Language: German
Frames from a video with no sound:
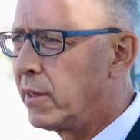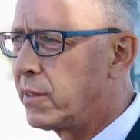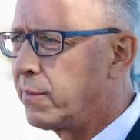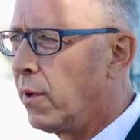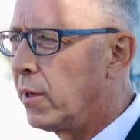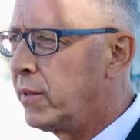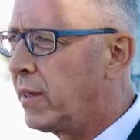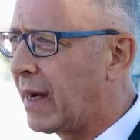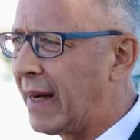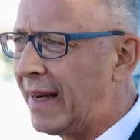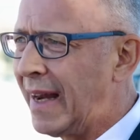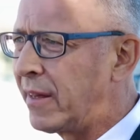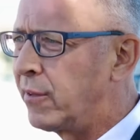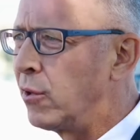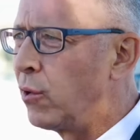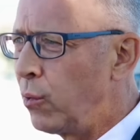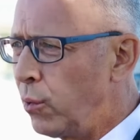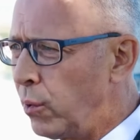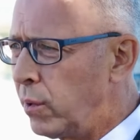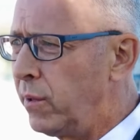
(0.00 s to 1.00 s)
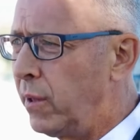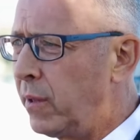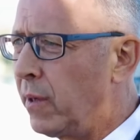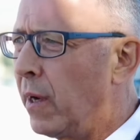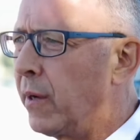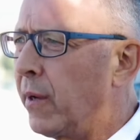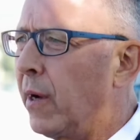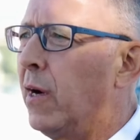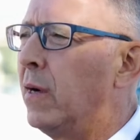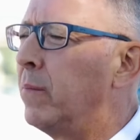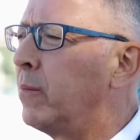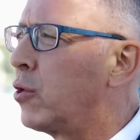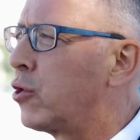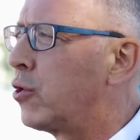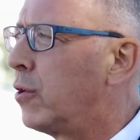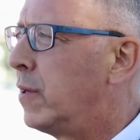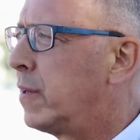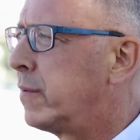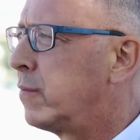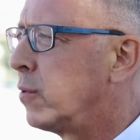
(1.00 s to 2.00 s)
Das waren ja glatte Lügen, die da in den Raum
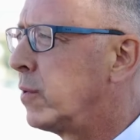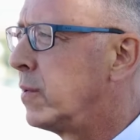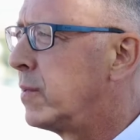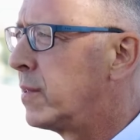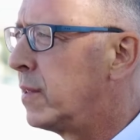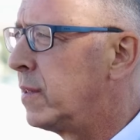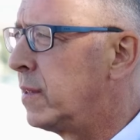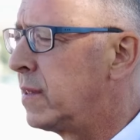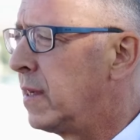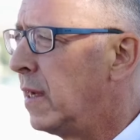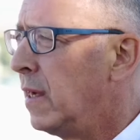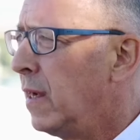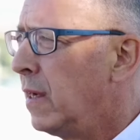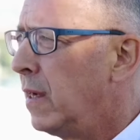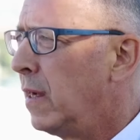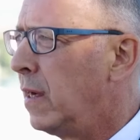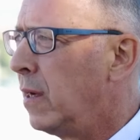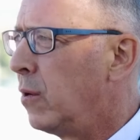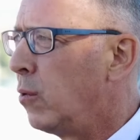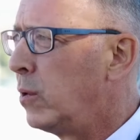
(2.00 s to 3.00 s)
gestellt worden sind äh,